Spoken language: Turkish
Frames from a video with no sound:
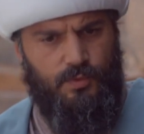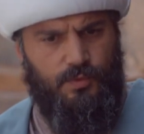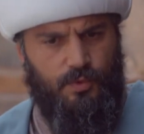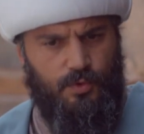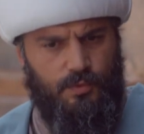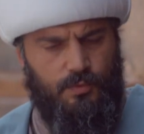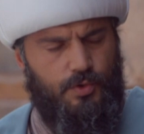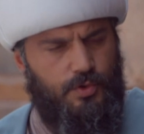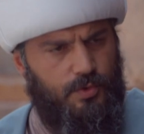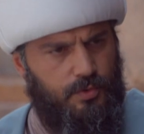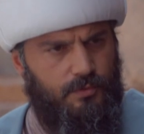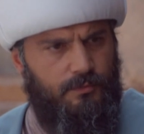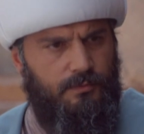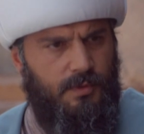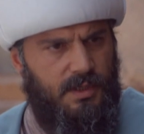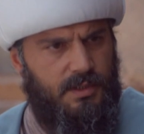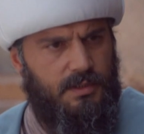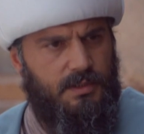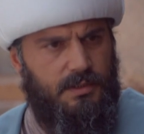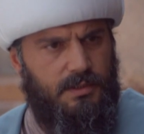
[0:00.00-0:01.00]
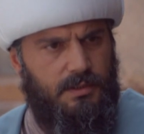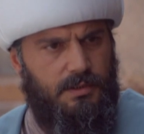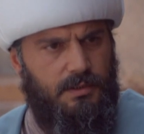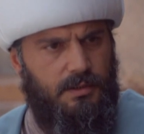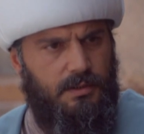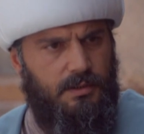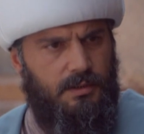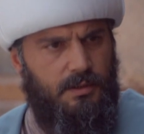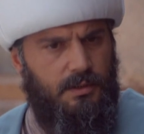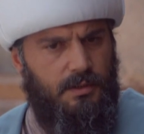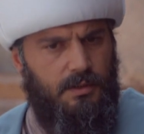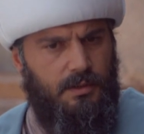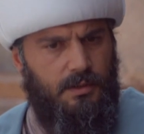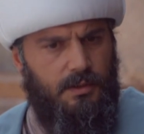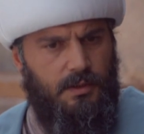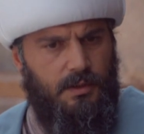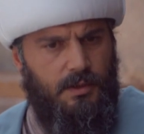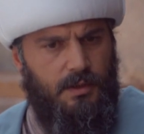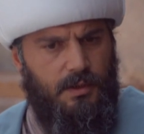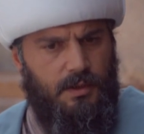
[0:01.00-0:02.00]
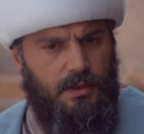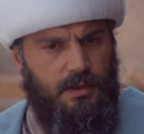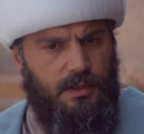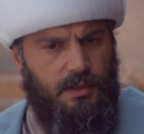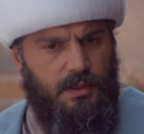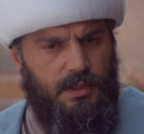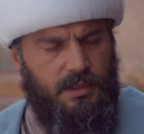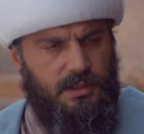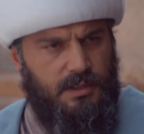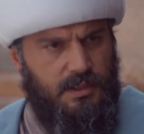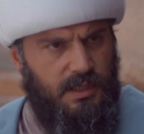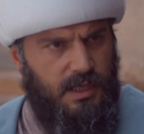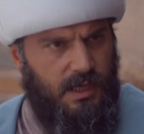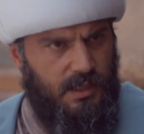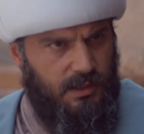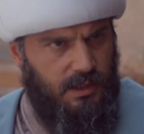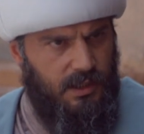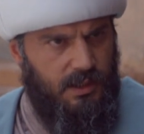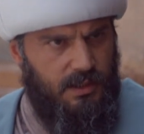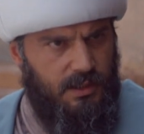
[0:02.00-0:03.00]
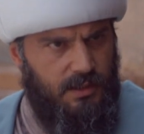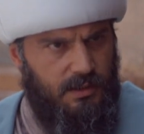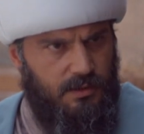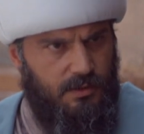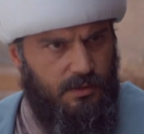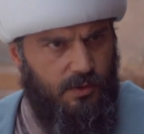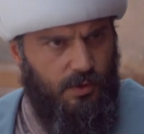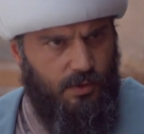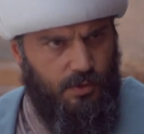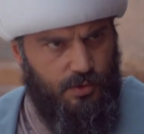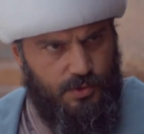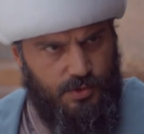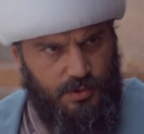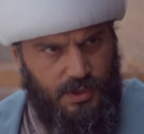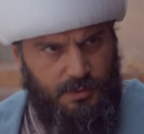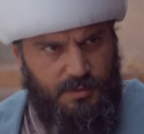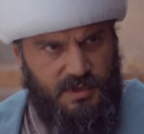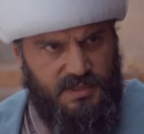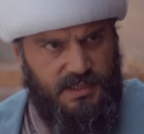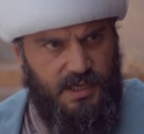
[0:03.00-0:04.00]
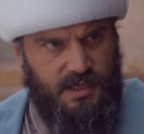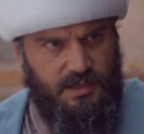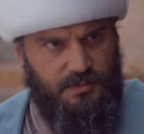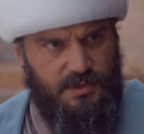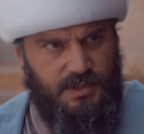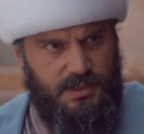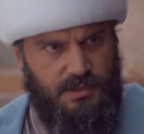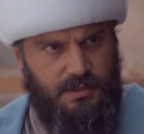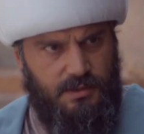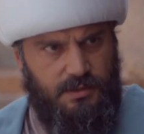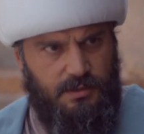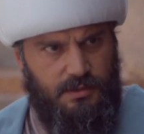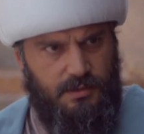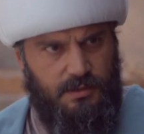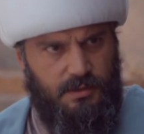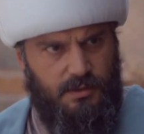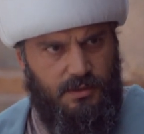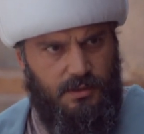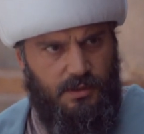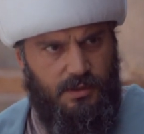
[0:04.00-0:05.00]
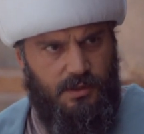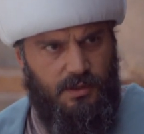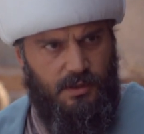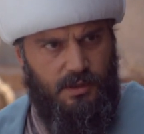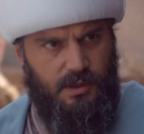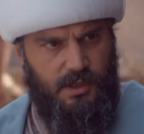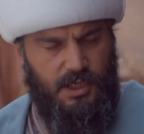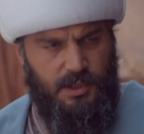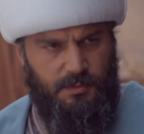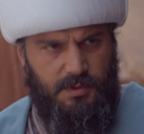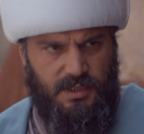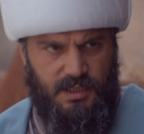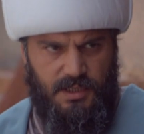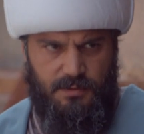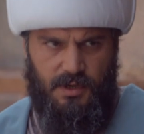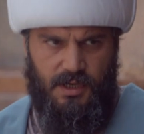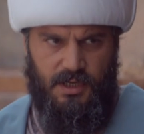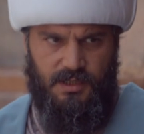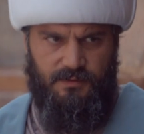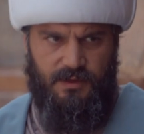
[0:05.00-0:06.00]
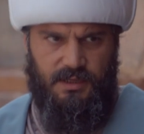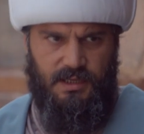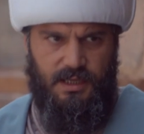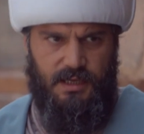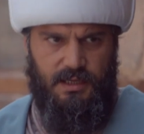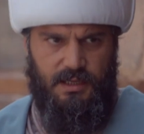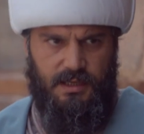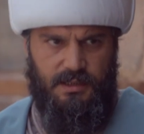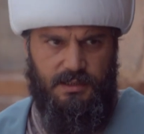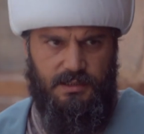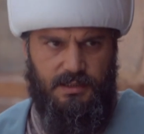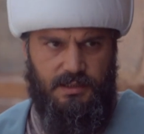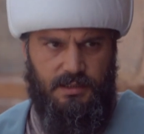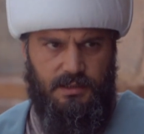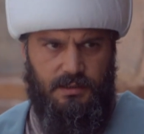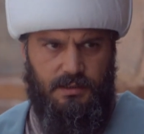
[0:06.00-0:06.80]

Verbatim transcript: Duymuşluğum vardır. Hintliler dahi ordusunda beslermiş. Heybetli bir hayvan derler idi.